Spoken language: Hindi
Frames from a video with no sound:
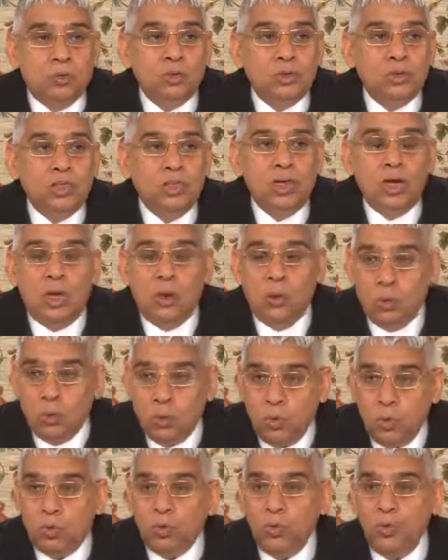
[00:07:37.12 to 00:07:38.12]
उसके
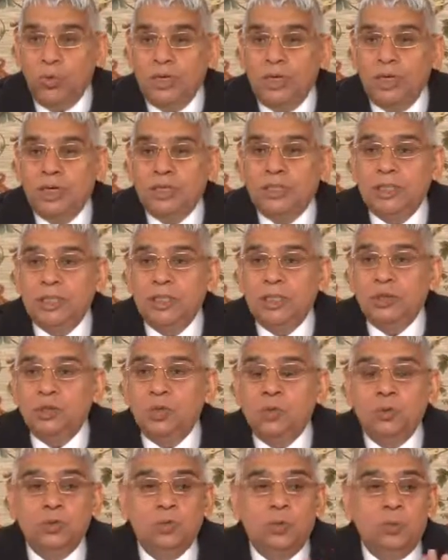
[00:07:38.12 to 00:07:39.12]
अवगुणों को भी गिनते हैं
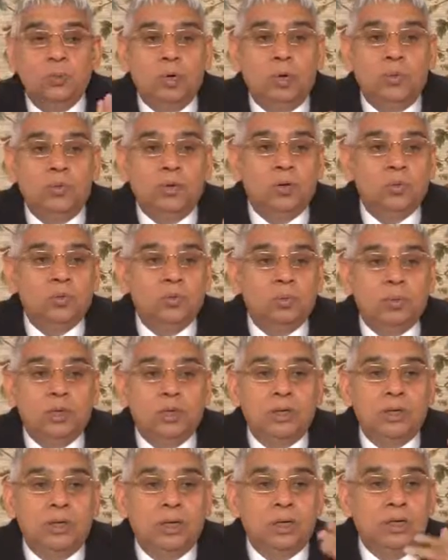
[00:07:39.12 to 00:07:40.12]
तो भी दुर्भावना
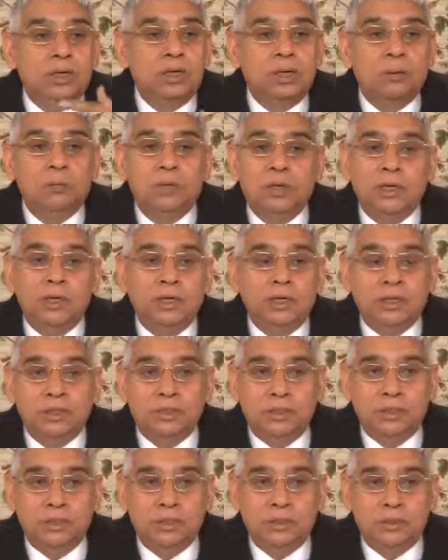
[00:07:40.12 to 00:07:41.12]
उत्पन्न हृदय में नहीं
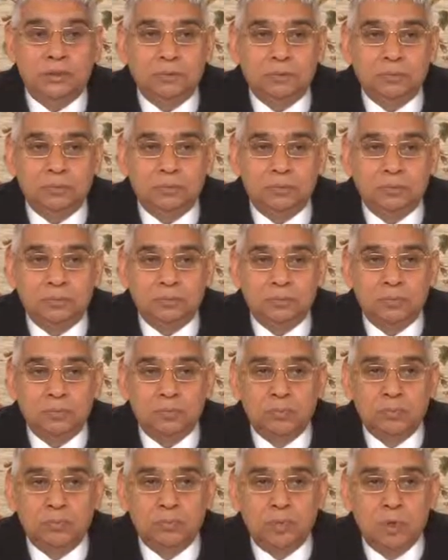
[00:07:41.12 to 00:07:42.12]
आती है
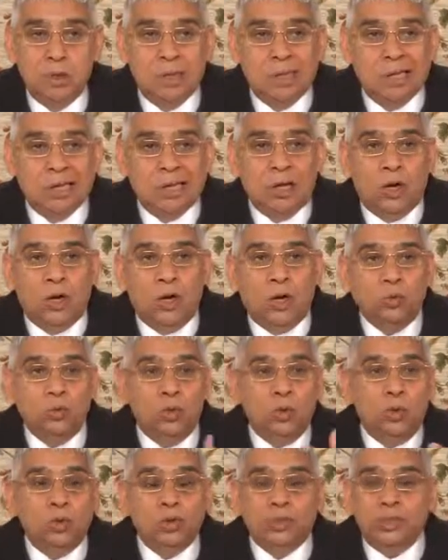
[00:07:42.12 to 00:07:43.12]
और
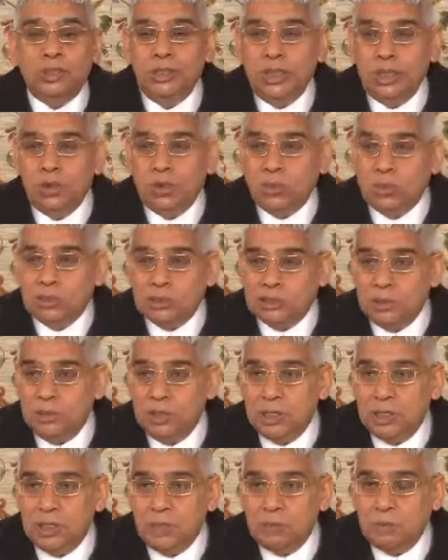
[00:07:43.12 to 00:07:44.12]
वो होती है कुछ
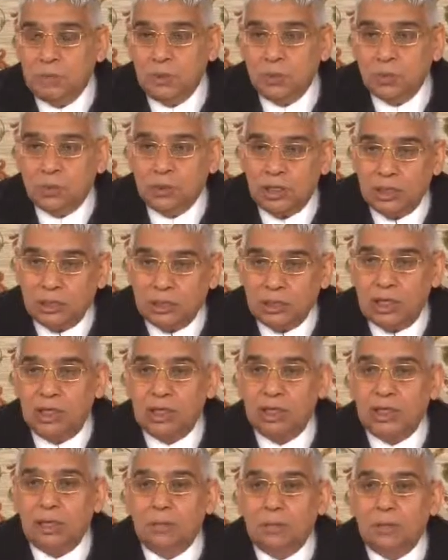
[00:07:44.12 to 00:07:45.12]
समय की फिर उसके
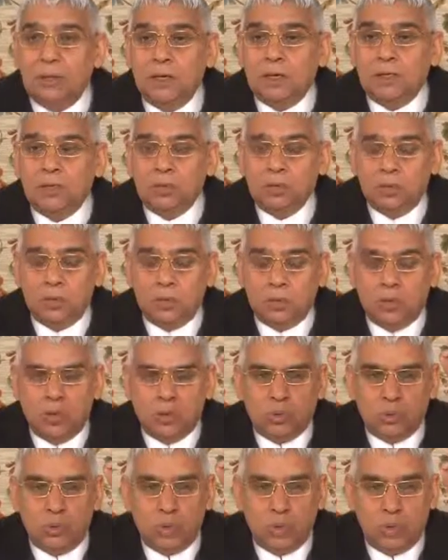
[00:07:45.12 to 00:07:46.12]
जाने के बाद जो
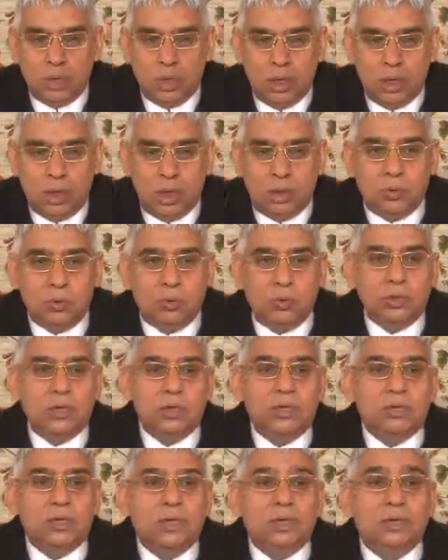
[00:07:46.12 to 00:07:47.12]
का तो कहर टूट
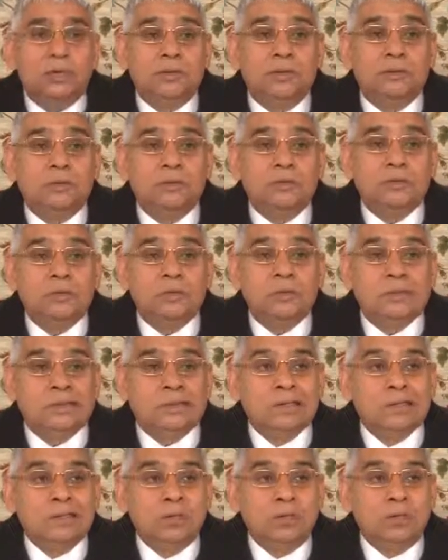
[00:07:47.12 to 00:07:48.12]
जाता है
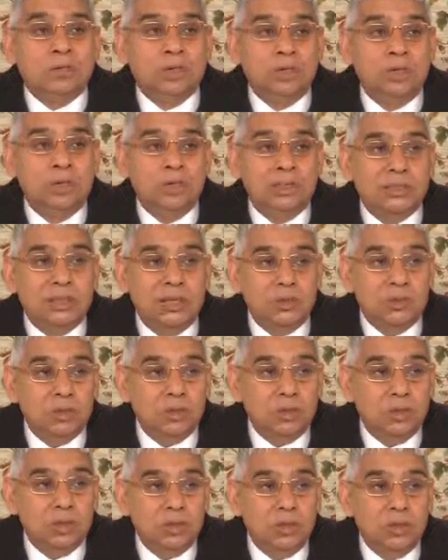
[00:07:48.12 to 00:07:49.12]
उसने ऐसा
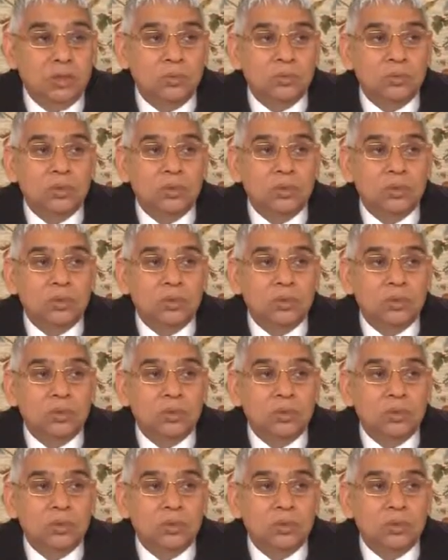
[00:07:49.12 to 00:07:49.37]
क्यों किया